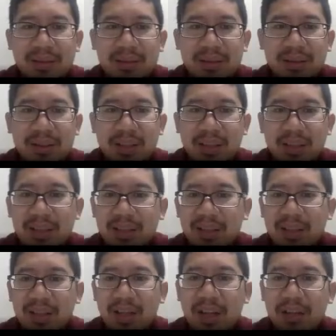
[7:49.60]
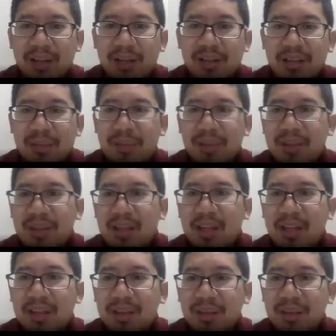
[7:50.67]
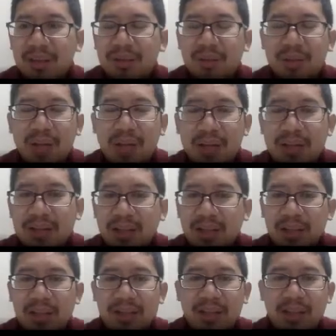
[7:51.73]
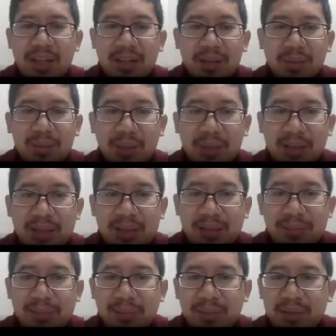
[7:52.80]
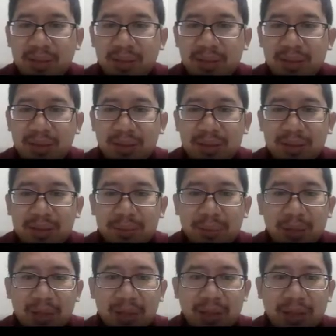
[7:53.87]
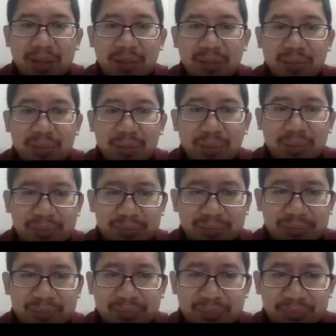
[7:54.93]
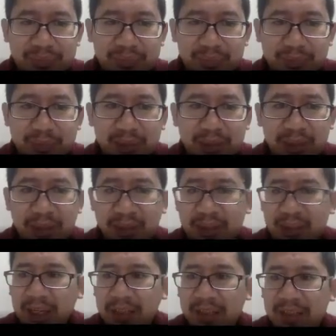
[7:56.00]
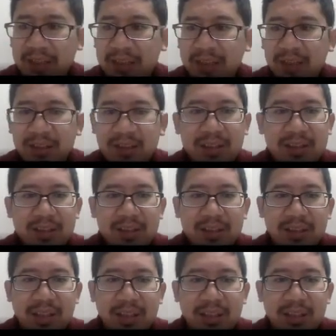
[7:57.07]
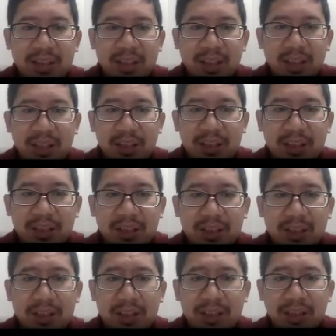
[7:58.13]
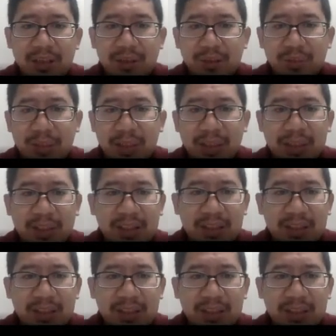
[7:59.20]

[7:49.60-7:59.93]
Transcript: Nah, antihistamin ini sangat digunakan secara sangat luas, bisa dipakai untuk rinitis alergi ini dicirikan dengan adanya hidung meler,